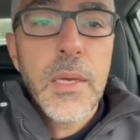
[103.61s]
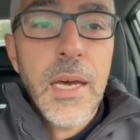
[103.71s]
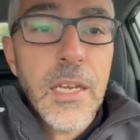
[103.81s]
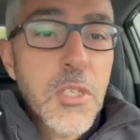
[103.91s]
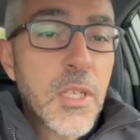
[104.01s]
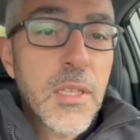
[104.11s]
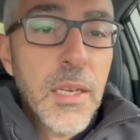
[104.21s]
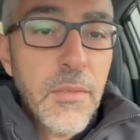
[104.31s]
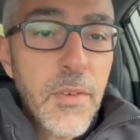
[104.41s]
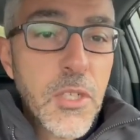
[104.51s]

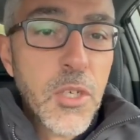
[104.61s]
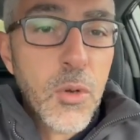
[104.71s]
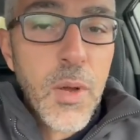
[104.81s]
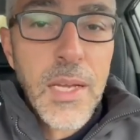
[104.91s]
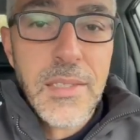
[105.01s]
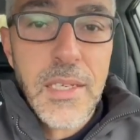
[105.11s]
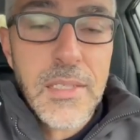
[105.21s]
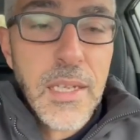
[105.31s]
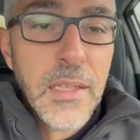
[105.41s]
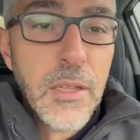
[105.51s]
Argentina invece Croazia è
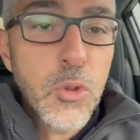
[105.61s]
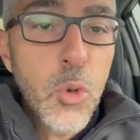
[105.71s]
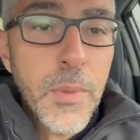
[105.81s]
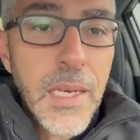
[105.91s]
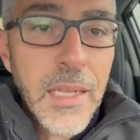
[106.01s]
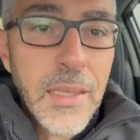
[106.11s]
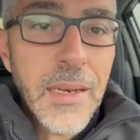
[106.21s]
stata dominata